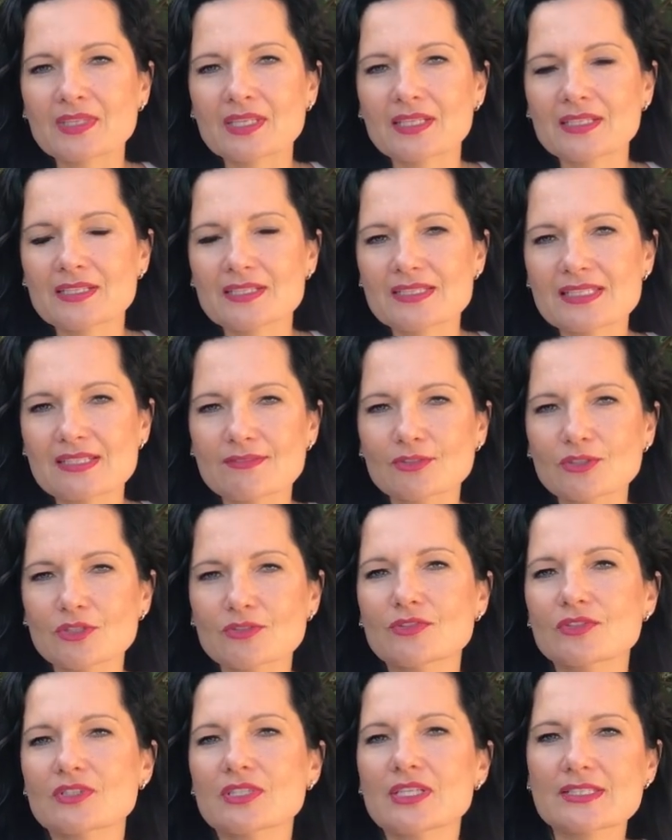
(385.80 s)
E,
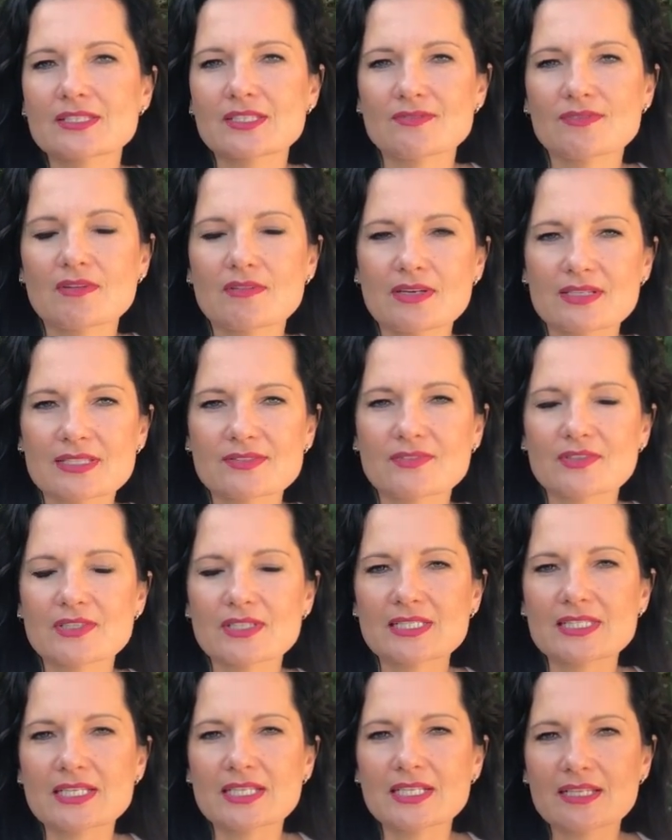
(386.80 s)
zawodowo realizowała
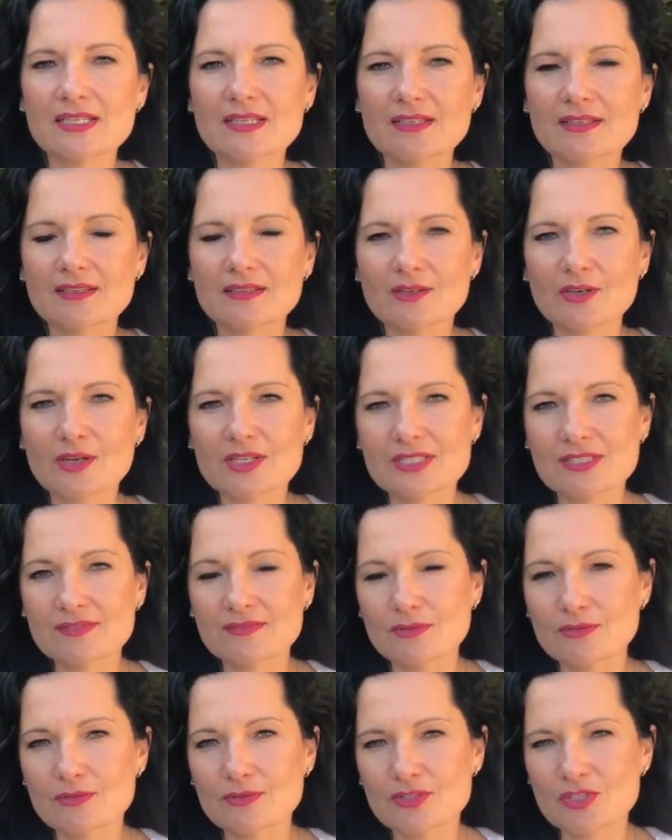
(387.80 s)
swoje cele, e,
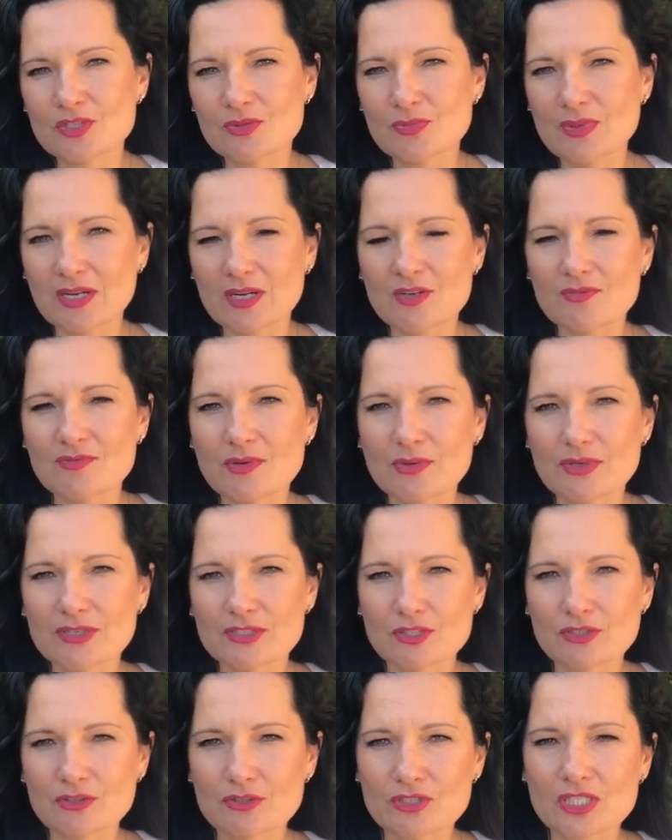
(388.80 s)
okazywało się, że brakowało jej
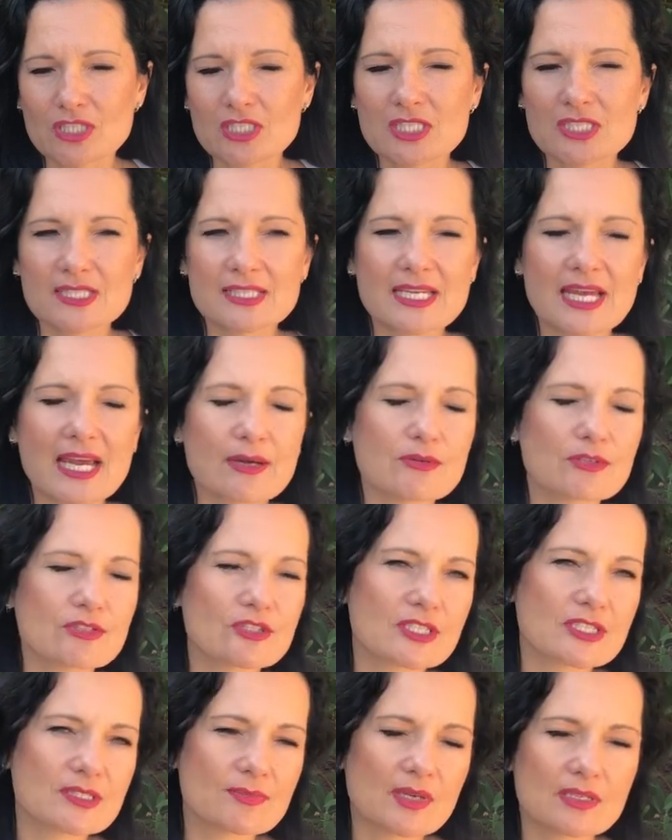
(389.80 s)
czegoś jeszcze. Cały
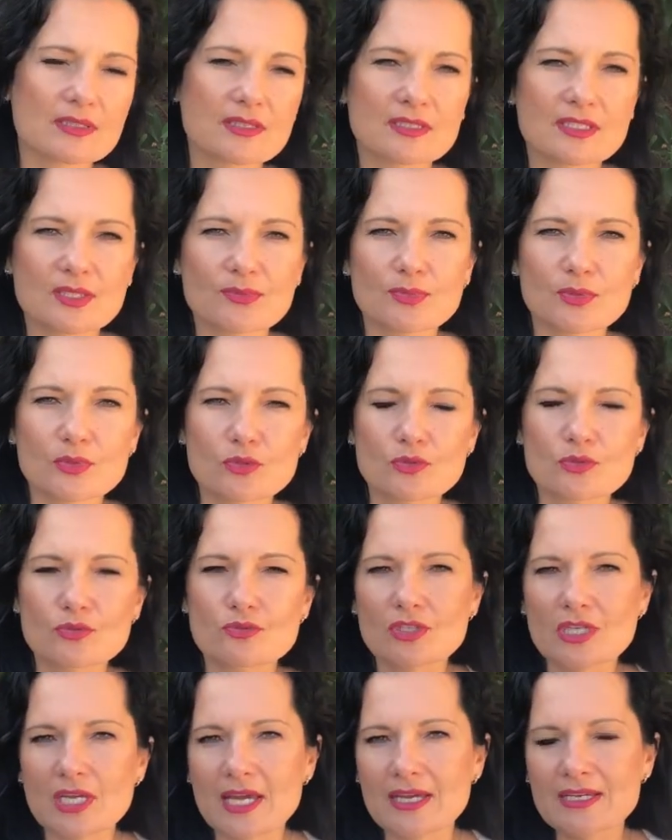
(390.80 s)
czas miała takie
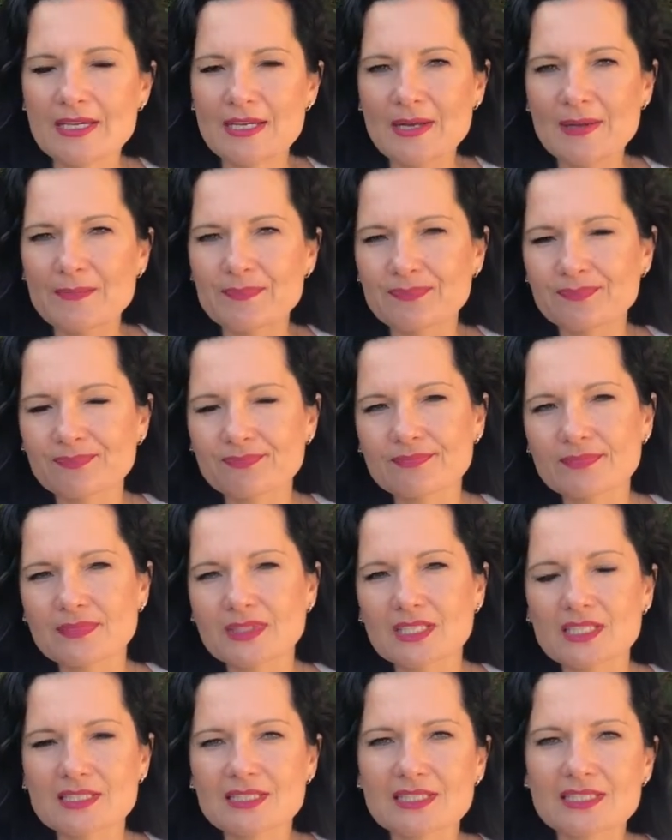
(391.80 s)
poczucie mm,
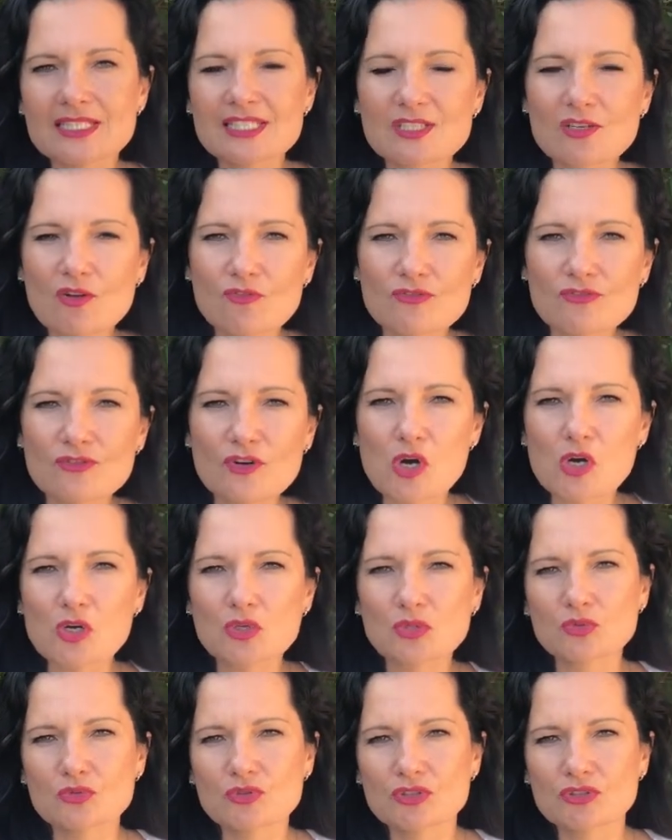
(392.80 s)

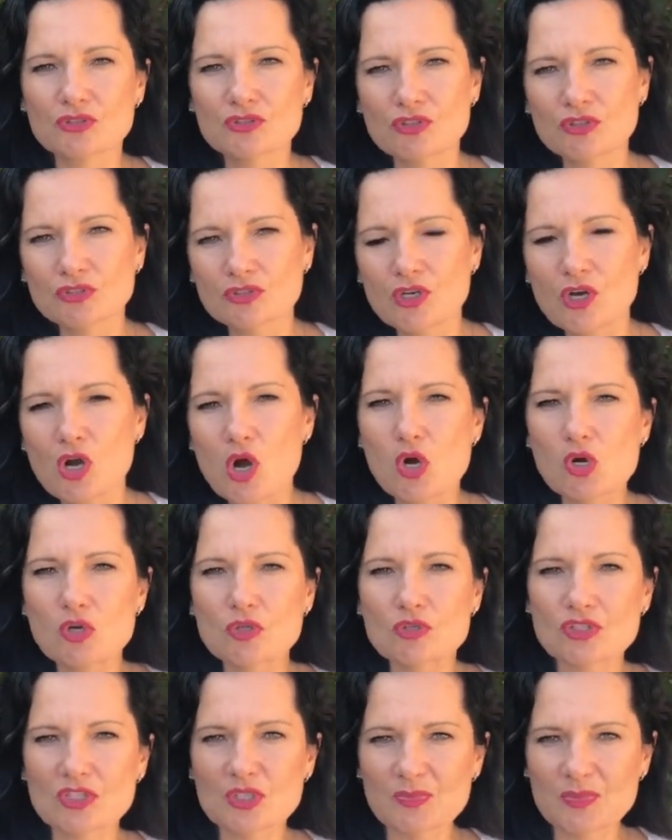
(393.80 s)
dyskomfortu, że to nie o to
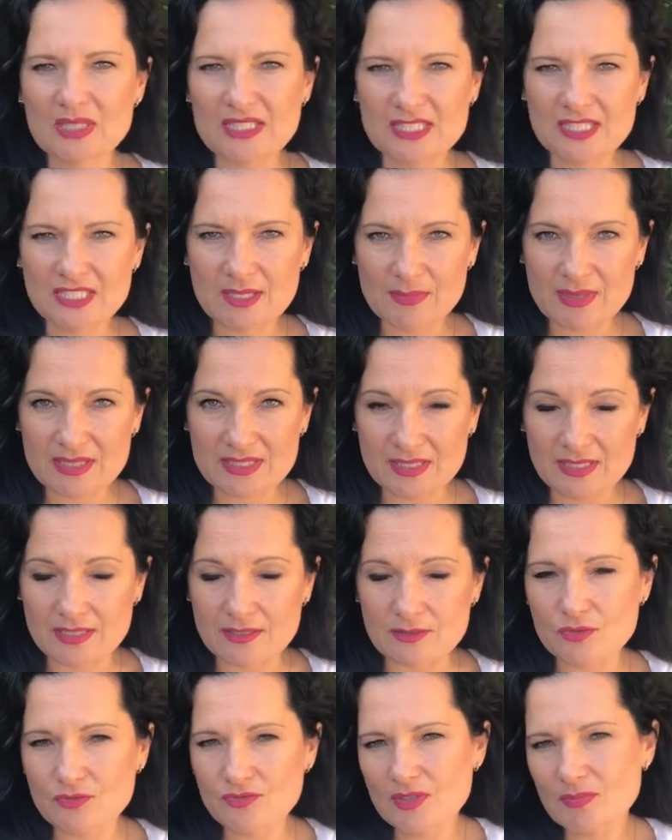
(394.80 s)
chodzi, że jej praca nie ma
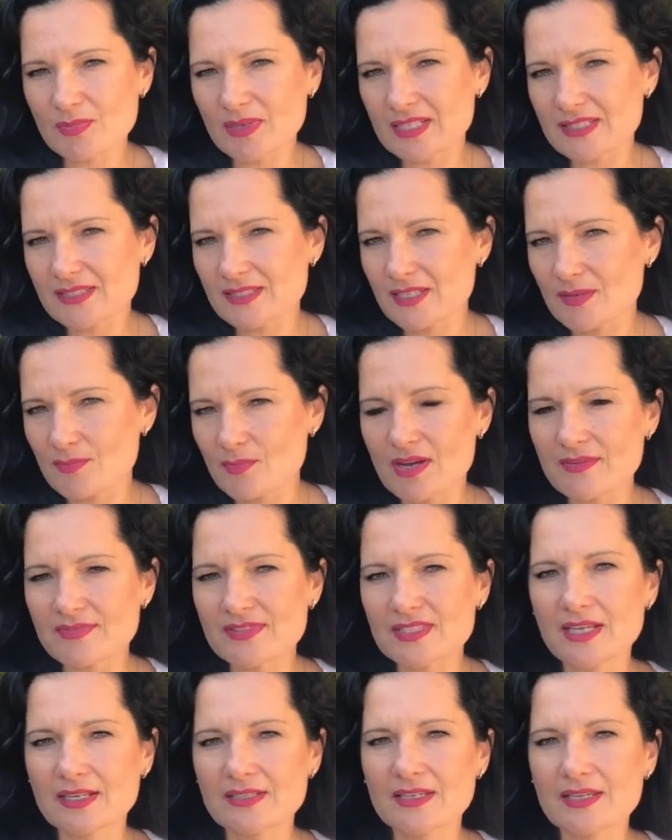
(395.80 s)
sensu. W jej pracy nie była w
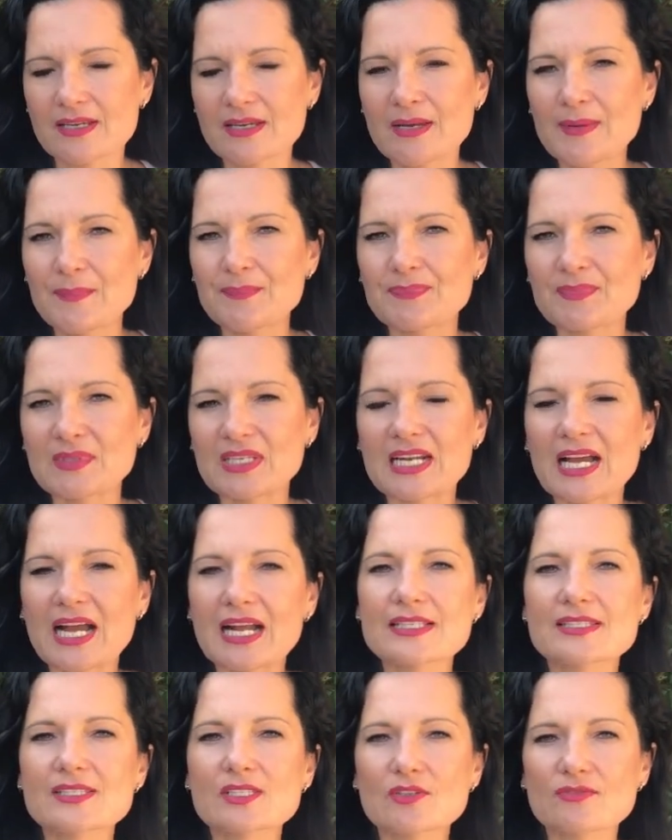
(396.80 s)
stanie
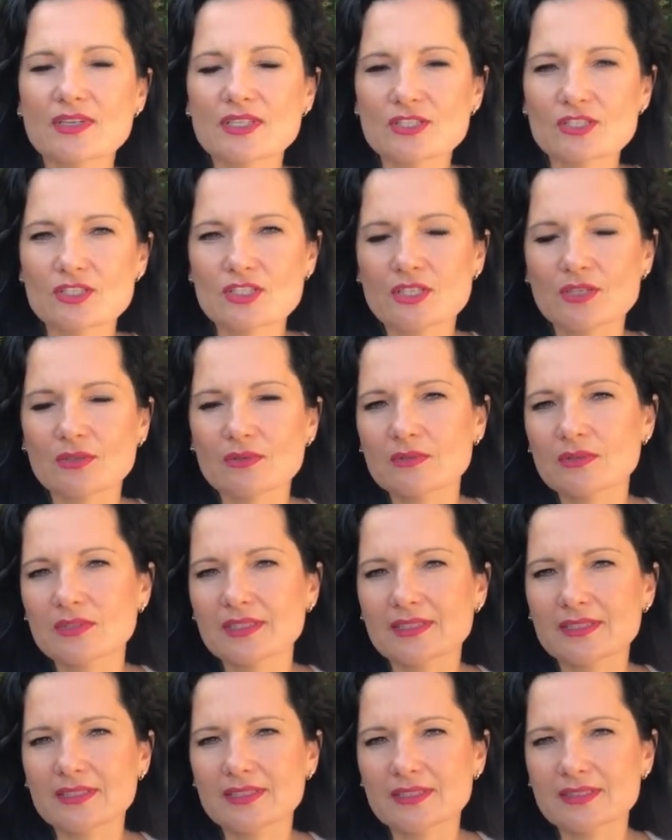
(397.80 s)
realizować się
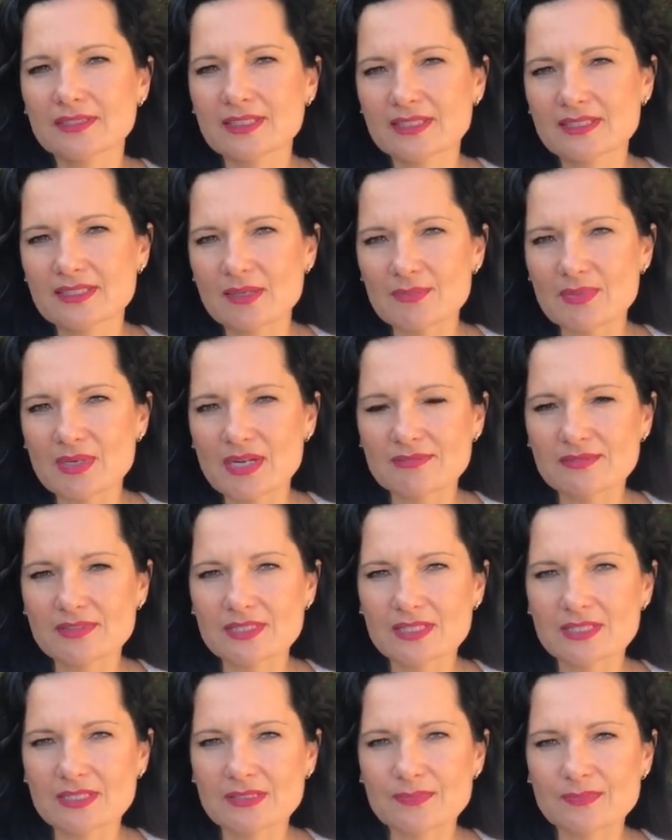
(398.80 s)
e, tak
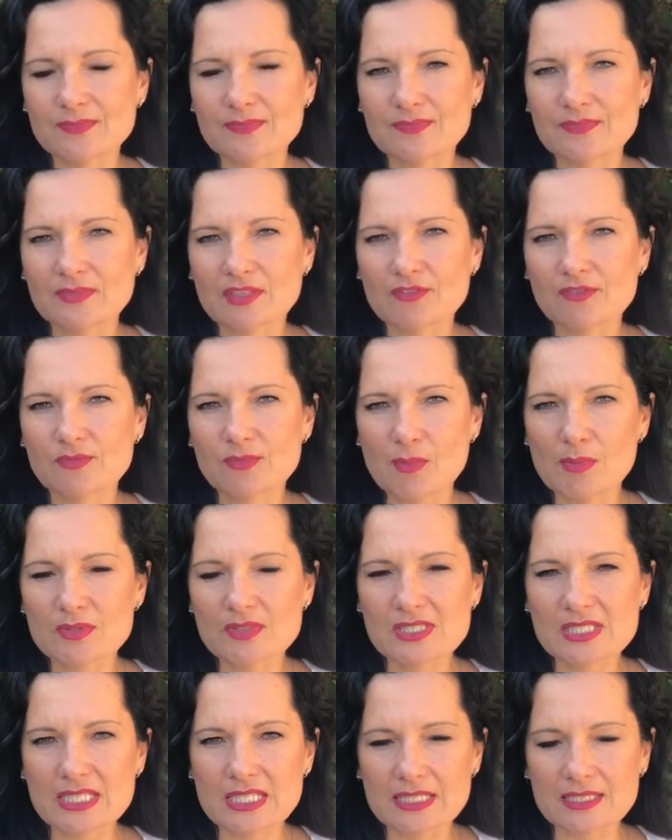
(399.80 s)
naprawdę mm, w
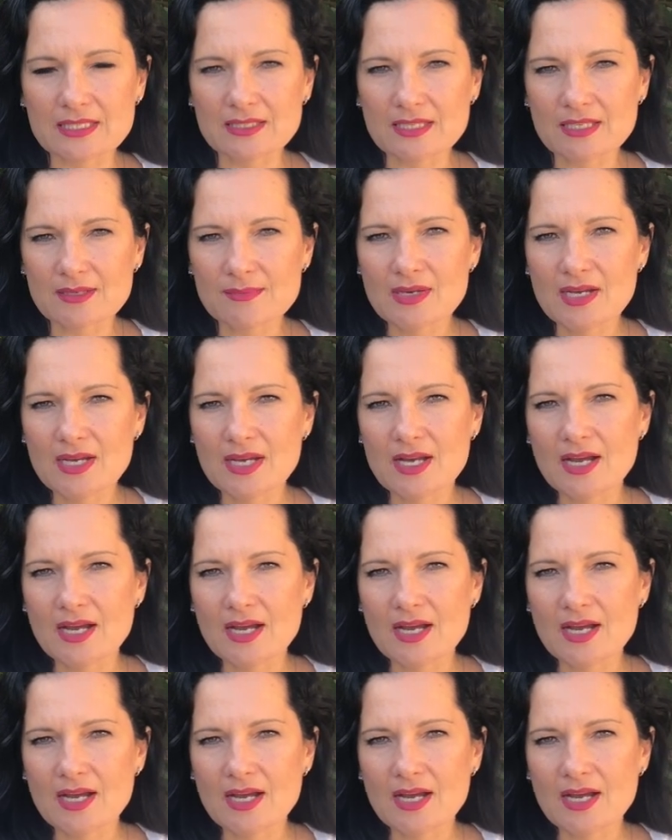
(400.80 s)
pomocy innym